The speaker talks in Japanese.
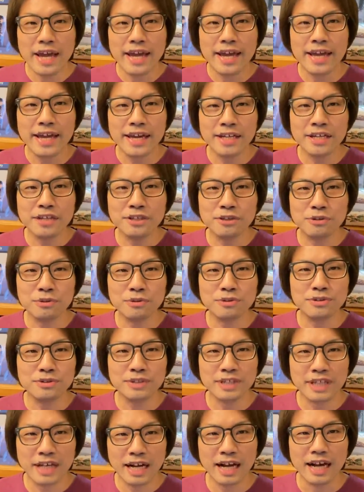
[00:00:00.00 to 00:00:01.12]
編曲
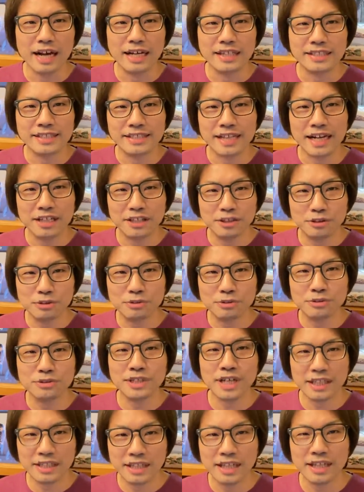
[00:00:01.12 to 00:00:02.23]
家作曲
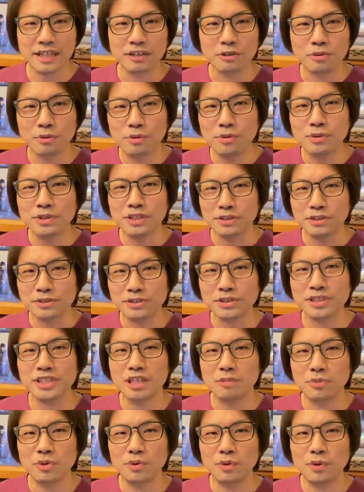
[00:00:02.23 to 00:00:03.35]
家でご本人の好き
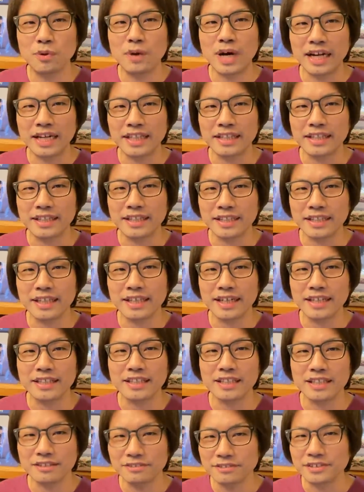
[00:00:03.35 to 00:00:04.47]
なものを挙げていただい
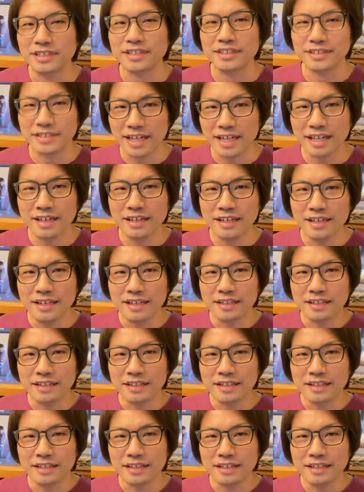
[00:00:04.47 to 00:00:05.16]
ているんですね。